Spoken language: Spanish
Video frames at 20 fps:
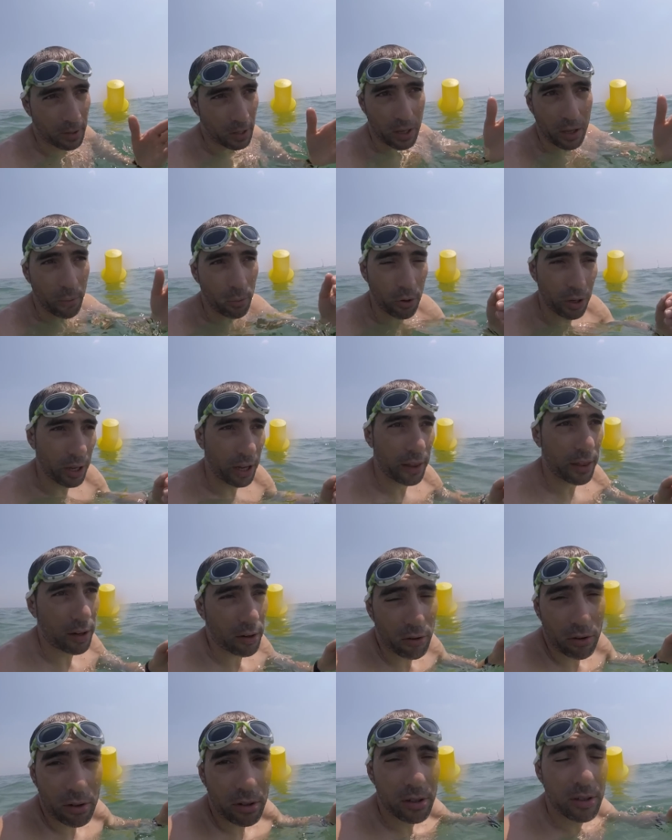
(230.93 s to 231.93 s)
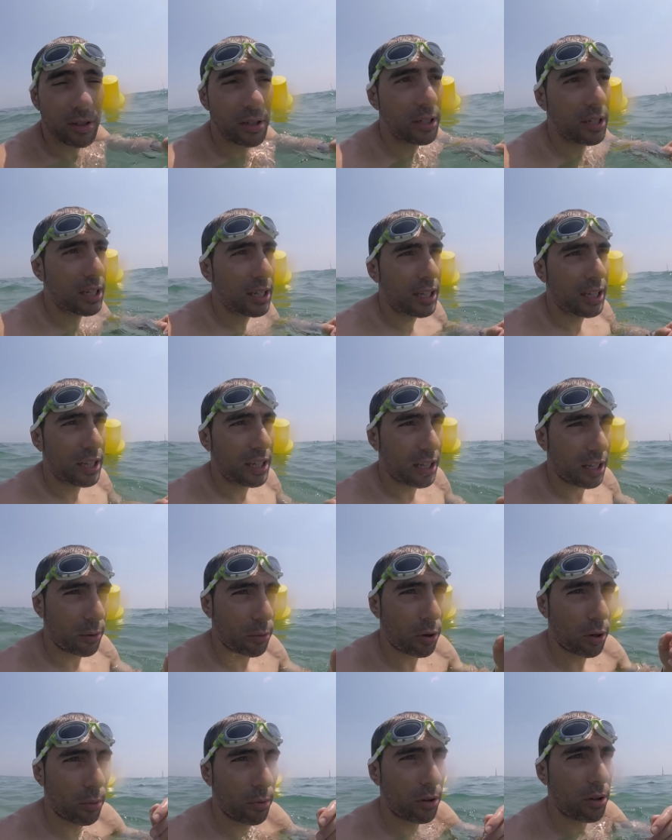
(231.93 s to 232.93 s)
que voy a hacerlo. Y
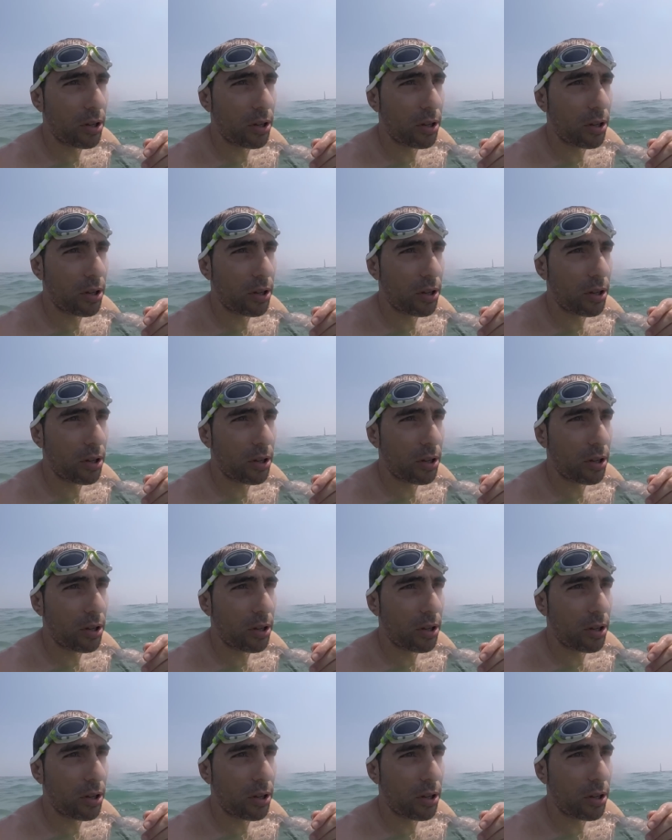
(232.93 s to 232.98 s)
vuelvo.